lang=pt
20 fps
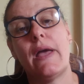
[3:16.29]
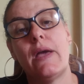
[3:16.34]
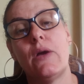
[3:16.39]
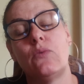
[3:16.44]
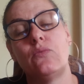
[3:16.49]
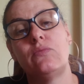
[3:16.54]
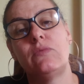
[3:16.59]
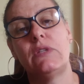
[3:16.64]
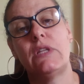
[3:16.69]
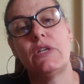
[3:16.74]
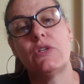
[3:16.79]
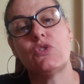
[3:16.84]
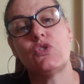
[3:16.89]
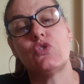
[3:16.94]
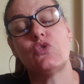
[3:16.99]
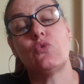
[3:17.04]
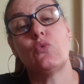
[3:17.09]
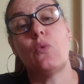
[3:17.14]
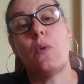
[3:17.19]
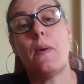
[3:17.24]
é um
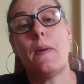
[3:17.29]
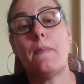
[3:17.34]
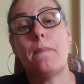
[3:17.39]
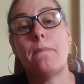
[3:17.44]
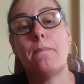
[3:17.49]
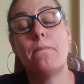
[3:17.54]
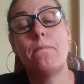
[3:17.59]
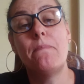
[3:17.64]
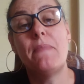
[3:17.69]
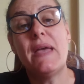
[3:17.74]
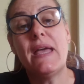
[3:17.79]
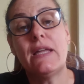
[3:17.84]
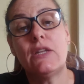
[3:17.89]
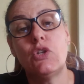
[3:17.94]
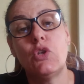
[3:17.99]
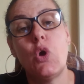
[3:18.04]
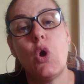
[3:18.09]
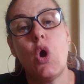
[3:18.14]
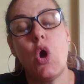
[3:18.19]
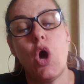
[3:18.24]
texto
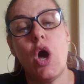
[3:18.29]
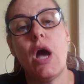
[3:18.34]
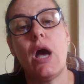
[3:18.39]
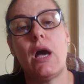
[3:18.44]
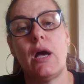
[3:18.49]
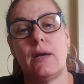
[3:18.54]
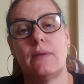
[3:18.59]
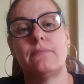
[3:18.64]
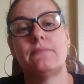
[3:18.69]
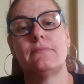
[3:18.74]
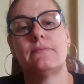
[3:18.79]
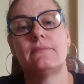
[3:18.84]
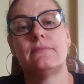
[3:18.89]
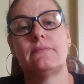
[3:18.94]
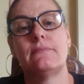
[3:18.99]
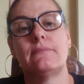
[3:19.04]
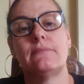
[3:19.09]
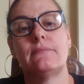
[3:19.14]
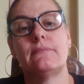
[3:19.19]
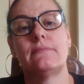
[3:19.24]
menor,
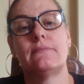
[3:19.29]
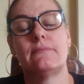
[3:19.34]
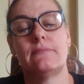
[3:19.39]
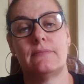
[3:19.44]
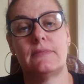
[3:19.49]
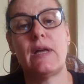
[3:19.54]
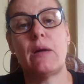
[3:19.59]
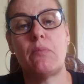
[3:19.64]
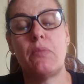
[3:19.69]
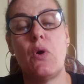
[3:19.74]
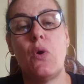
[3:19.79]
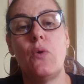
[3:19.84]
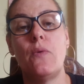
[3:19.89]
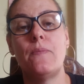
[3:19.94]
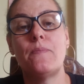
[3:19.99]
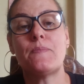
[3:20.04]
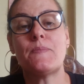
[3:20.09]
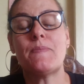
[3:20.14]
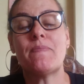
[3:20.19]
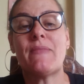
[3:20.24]
tá
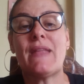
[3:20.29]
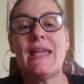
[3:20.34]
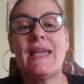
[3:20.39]
bom?